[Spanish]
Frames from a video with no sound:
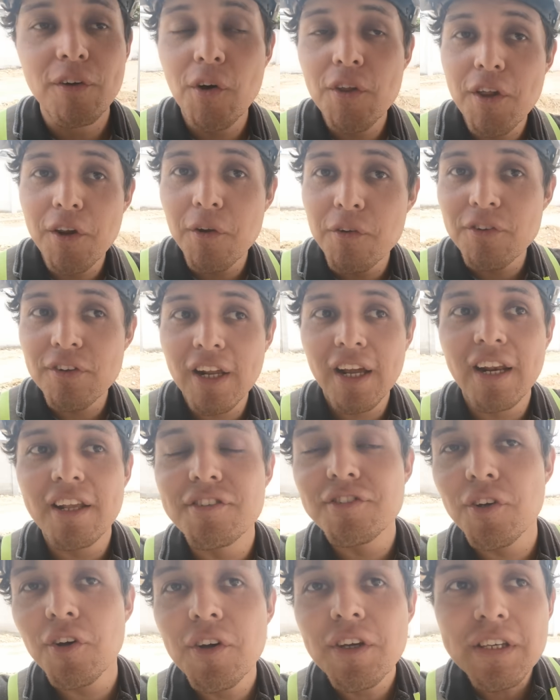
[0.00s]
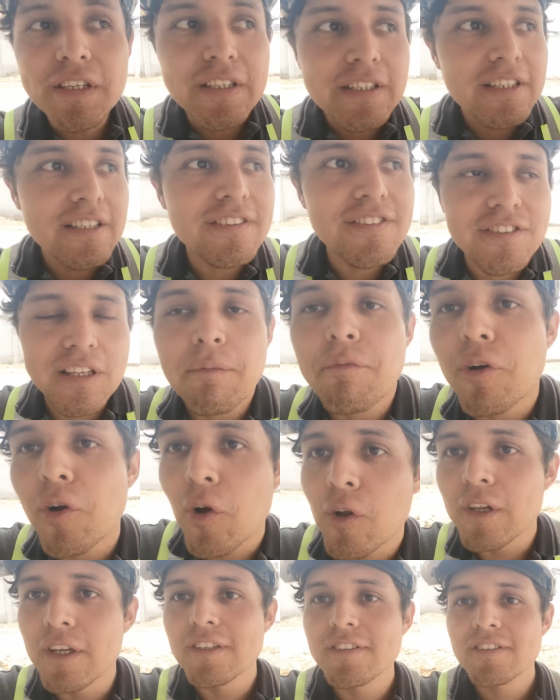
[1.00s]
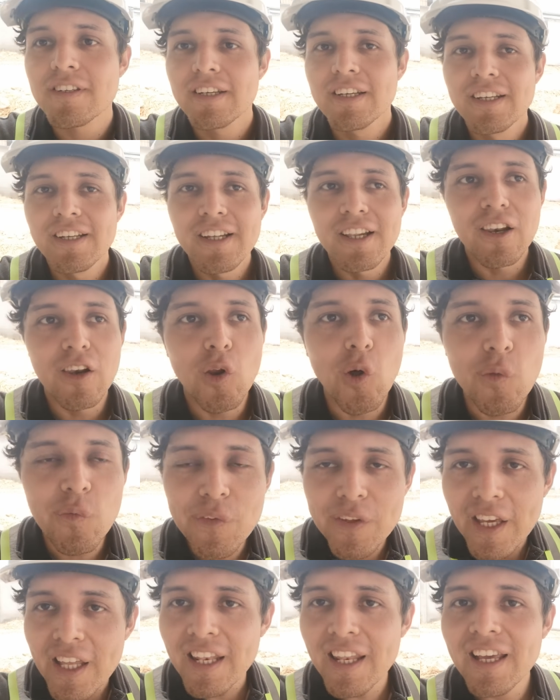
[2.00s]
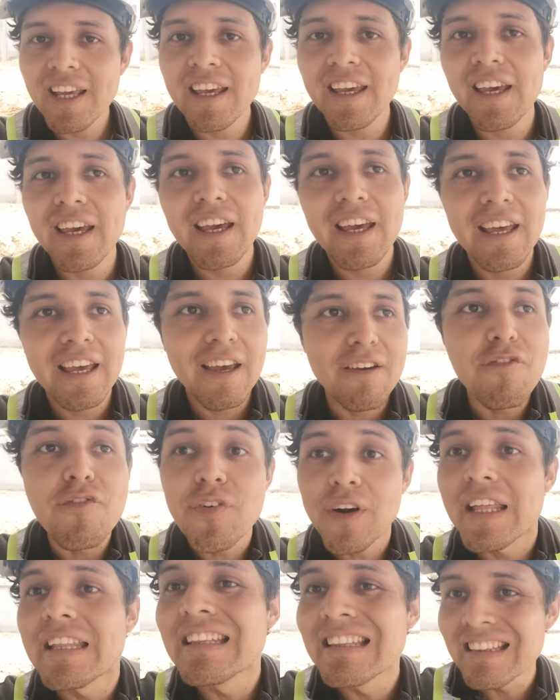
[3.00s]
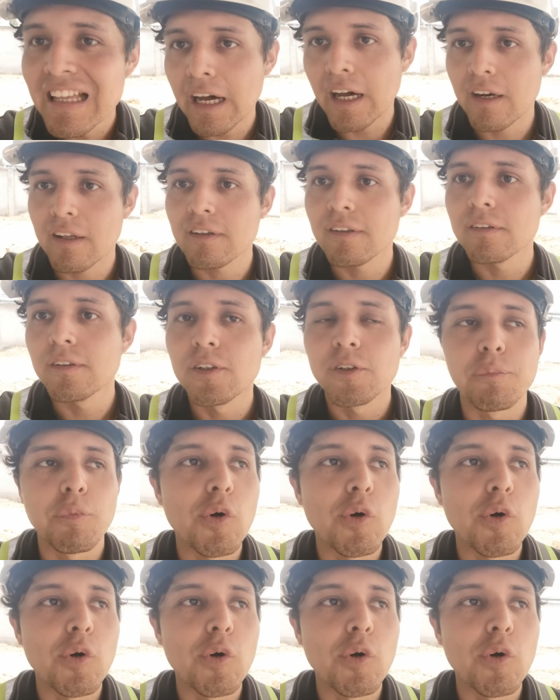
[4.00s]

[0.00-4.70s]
Cody Rhodes regresó y Seth Rollins lo tiene que enfrentar, ¿no?